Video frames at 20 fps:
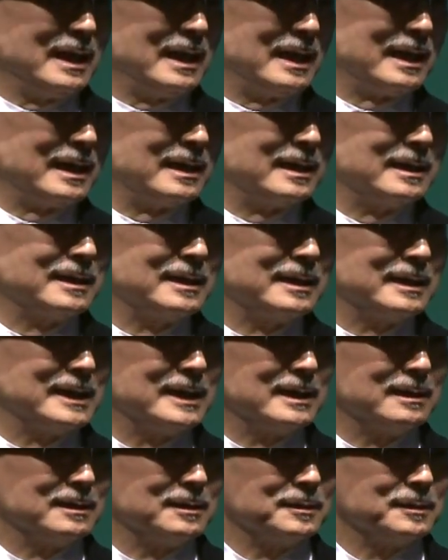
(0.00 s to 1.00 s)
kita
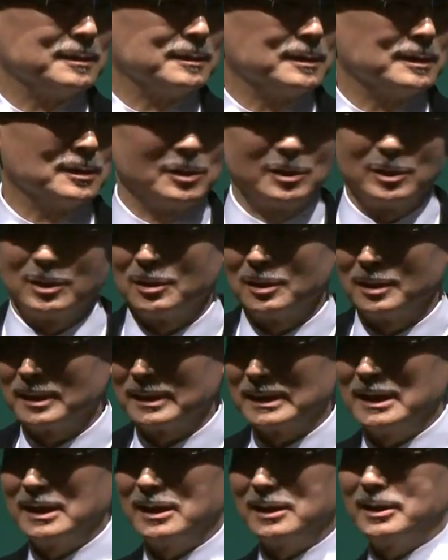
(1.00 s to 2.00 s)
Eh,
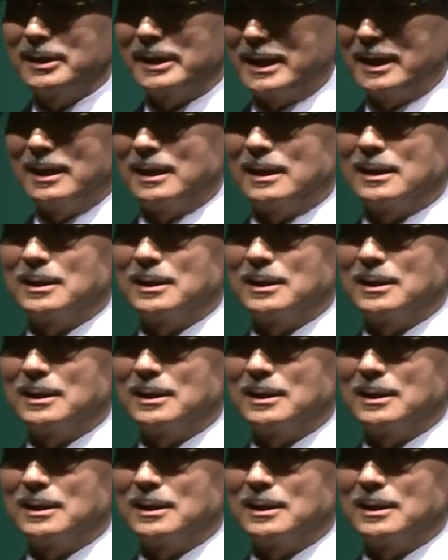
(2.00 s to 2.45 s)
kita semua